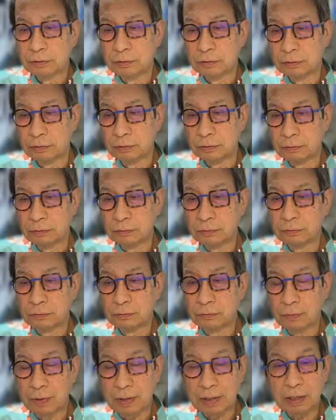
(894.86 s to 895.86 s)
う
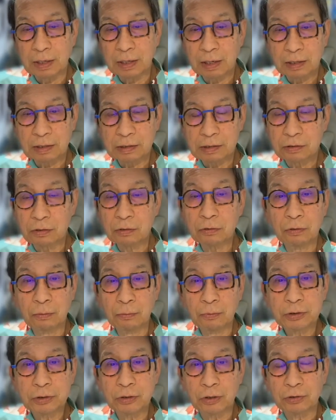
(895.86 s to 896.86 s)
ん、我ながらすごく面
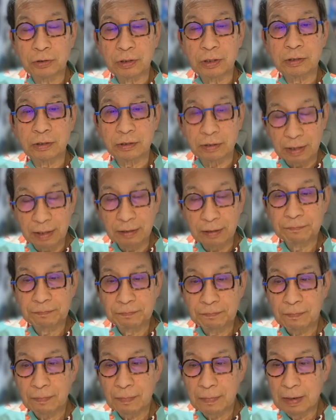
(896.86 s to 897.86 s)
白いんですよね。
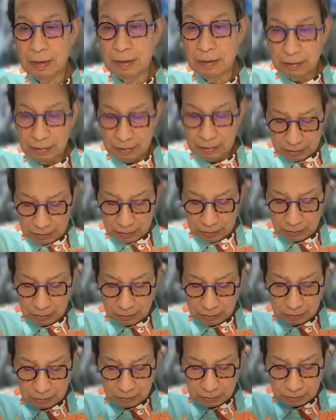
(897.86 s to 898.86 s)

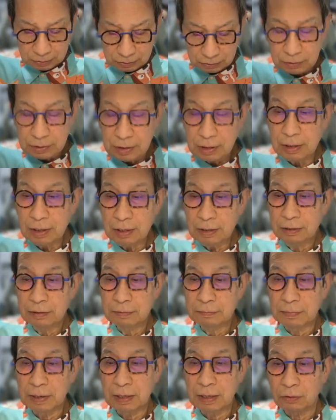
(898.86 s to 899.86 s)
それでね、
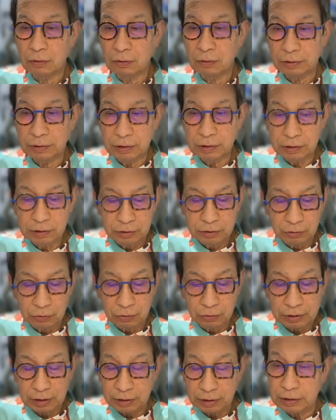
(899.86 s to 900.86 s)
まあ、あの、技術評論
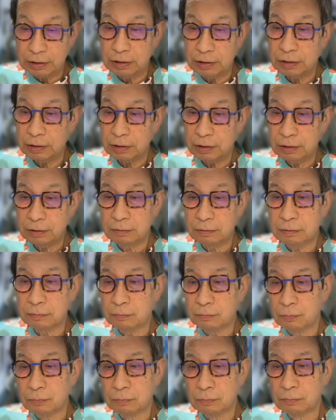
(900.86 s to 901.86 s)
者に、
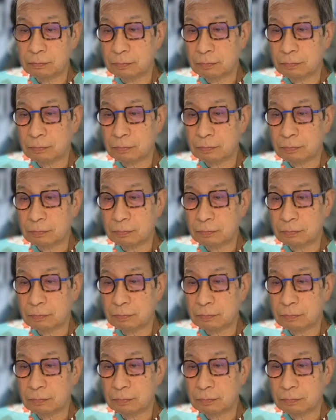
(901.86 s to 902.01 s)
う